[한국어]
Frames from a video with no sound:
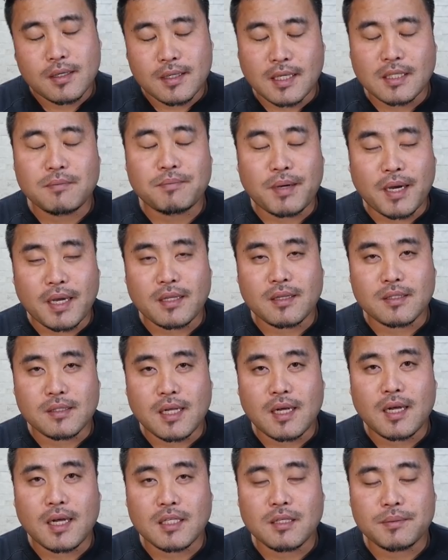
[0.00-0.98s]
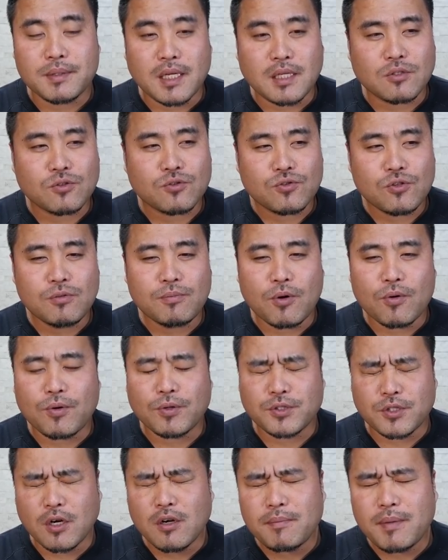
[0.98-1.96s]
라는 마인드나 아니면 나는 술
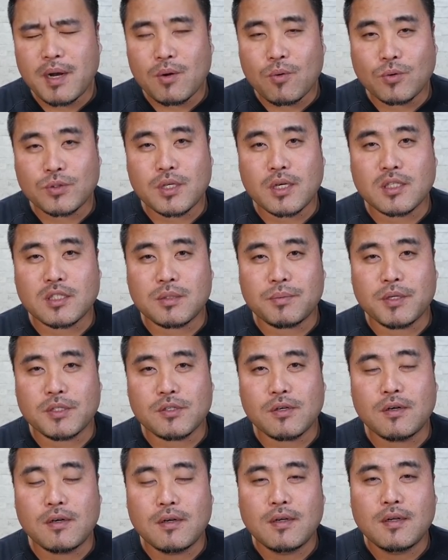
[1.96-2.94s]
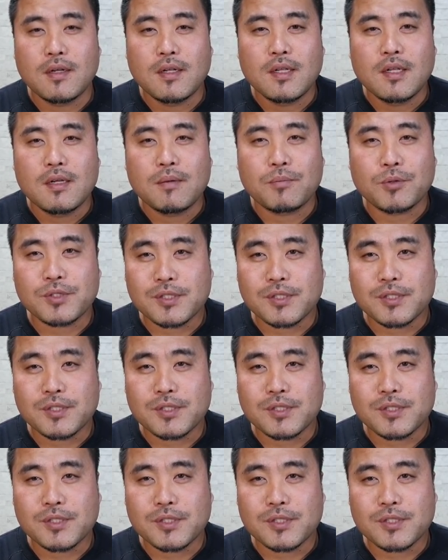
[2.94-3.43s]
먹고 정말 꼬장이심해서뭐